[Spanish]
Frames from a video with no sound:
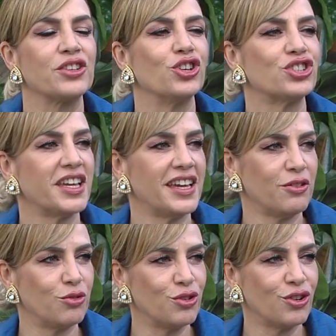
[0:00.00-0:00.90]
Yo
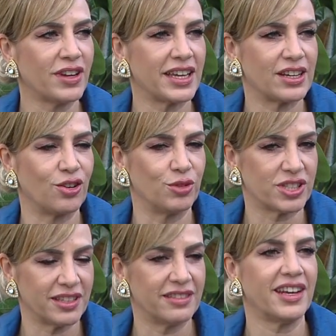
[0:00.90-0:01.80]
sé uno que como
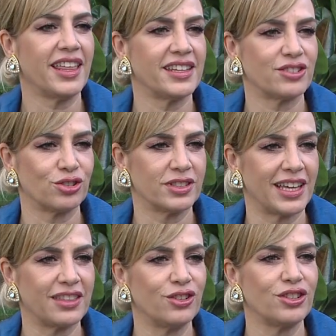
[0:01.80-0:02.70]
se entere de estos
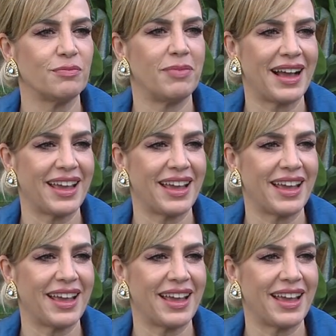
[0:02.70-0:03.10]
datos va